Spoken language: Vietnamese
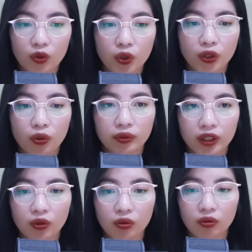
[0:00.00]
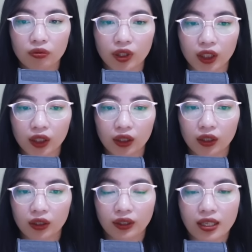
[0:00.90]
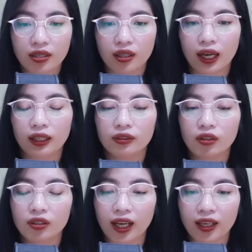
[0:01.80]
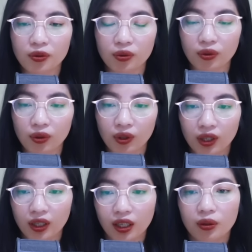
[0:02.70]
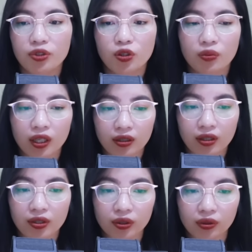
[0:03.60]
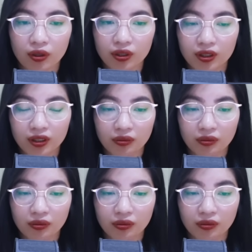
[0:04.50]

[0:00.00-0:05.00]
Cuối cùng thì cô cũng về. Nãy giờ hai đứa con gái của cô không chịu mở cửa cho tôi.